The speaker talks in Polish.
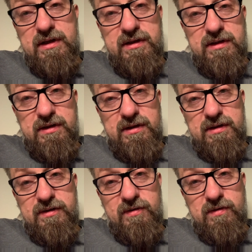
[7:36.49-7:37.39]

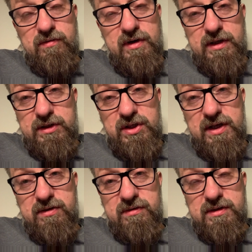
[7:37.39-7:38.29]
E,
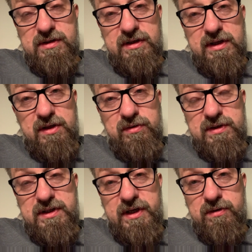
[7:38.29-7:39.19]
ograniczając kanon
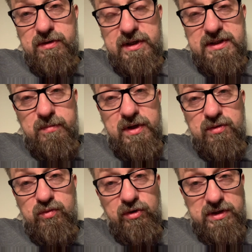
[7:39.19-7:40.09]
Starego
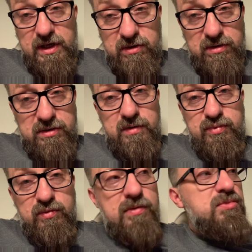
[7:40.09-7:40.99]
Testamentu do tego, co
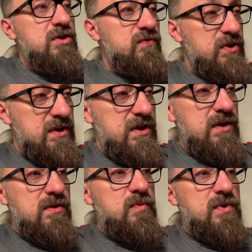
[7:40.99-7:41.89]
było przez
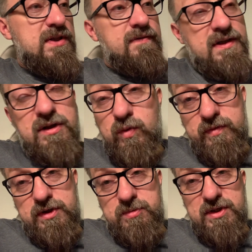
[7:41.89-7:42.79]
wszystkich rozpoznawane,
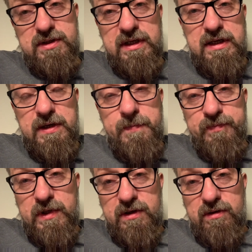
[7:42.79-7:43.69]
również przez
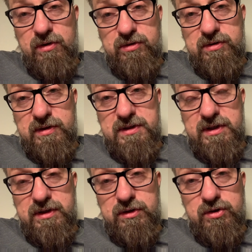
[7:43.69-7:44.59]

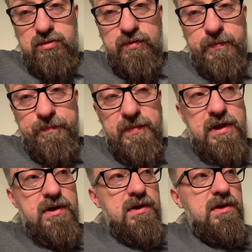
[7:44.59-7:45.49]
ortodoksyjnych Żydów.
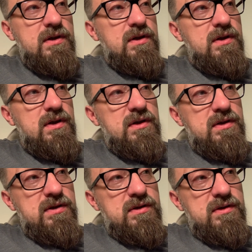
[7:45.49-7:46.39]
E,
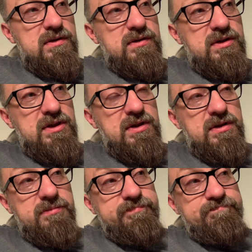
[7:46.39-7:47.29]
e,
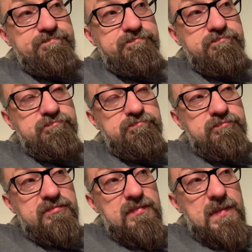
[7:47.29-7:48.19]
I,
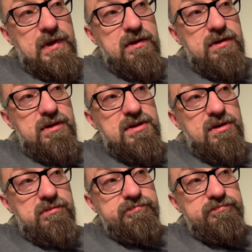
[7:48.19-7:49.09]
i
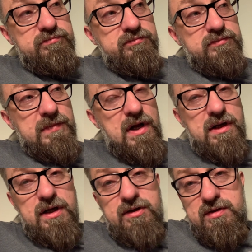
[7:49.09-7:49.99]
co? Ale
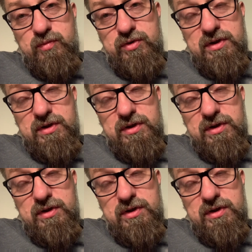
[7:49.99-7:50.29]
każdy musi